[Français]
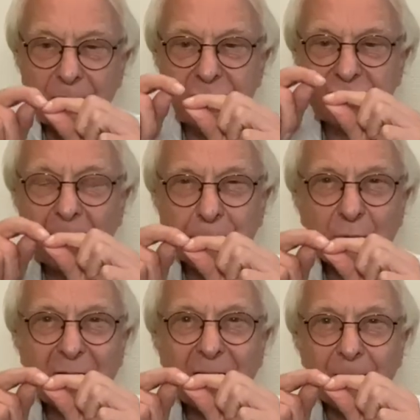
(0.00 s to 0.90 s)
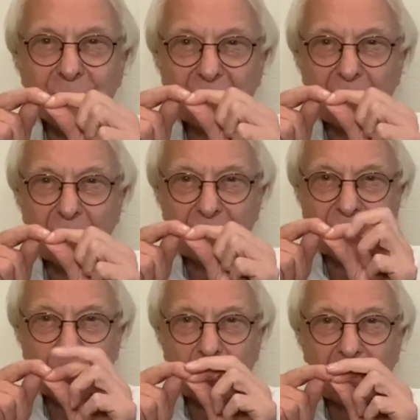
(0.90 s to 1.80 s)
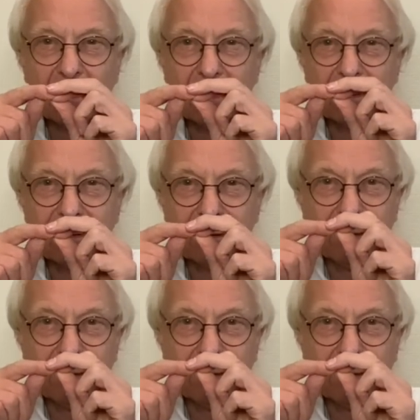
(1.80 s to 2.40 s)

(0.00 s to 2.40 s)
j'appuyais sur la